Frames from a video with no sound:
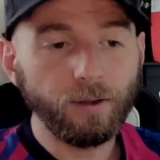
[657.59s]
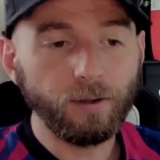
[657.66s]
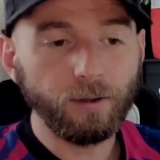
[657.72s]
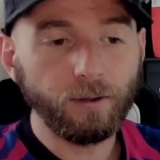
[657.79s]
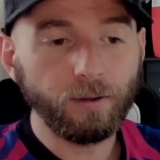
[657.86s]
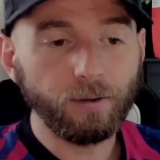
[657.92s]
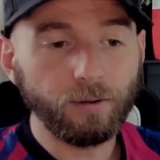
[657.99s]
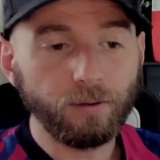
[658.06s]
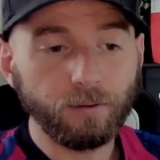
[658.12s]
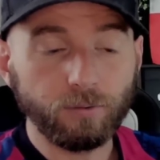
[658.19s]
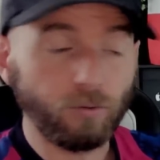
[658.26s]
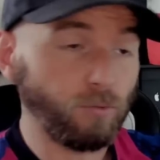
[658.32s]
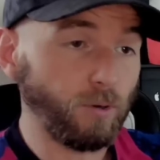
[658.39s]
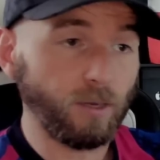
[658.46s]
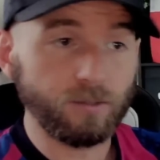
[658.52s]

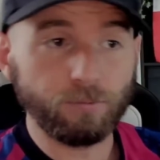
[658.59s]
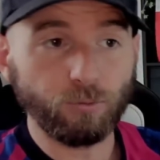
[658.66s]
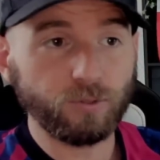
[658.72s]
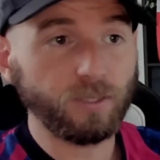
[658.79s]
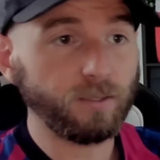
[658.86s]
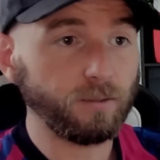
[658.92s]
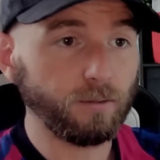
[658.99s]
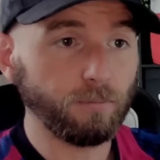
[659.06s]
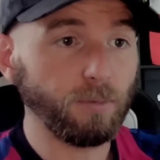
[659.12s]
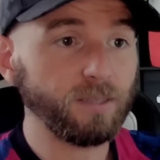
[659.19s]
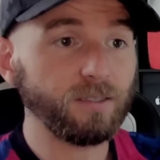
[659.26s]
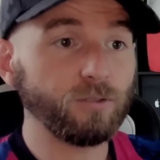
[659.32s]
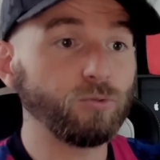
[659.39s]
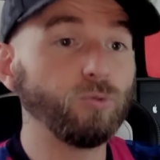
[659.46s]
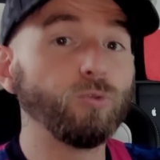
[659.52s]
Euh, donc voilà, c'est pour ça que
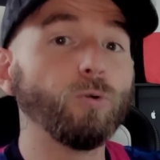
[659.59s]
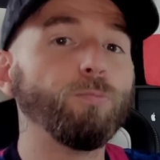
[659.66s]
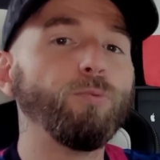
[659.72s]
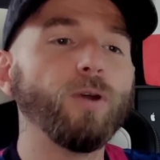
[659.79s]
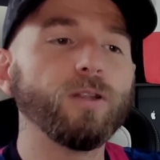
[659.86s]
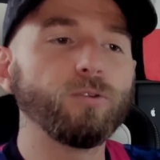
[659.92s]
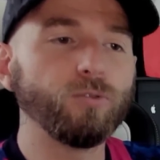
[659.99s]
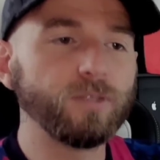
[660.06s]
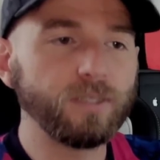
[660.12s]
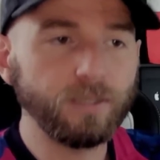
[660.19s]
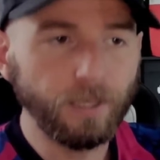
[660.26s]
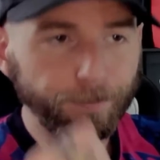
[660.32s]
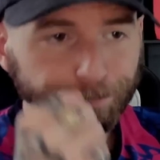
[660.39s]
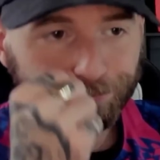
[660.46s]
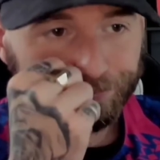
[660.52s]
Barça Studio peut être
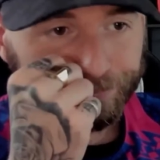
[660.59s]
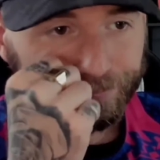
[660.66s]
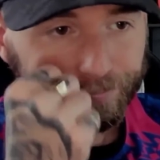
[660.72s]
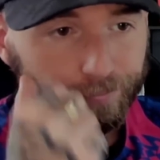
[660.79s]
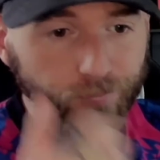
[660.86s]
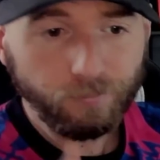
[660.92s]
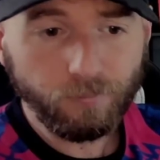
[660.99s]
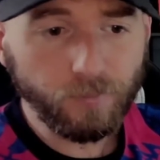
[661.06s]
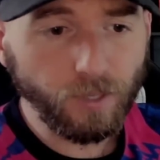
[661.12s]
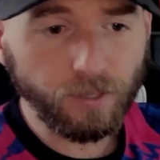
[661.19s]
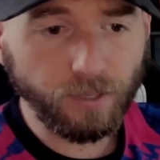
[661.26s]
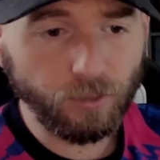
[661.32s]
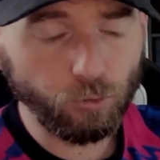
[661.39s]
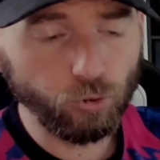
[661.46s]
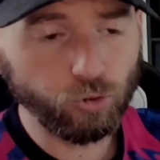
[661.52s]
aussi... Hein,
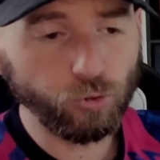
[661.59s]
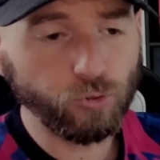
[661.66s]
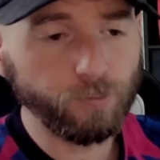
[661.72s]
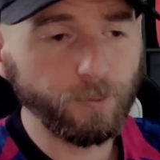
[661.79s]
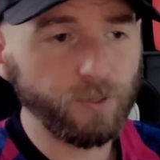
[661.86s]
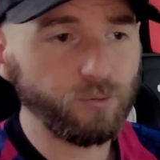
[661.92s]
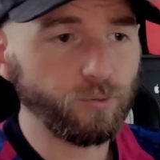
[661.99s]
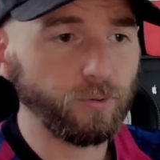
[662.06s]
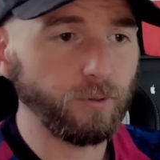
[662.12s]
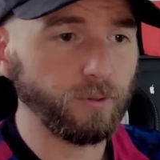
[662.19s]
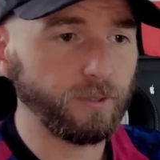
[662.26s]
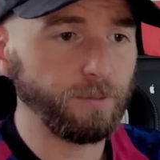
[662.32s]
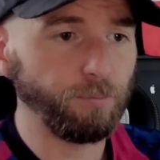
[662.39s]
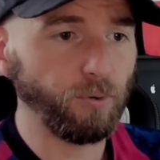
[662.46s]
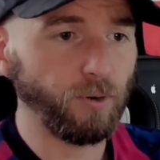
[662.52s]
quelque chose bien sûr euh, qui peut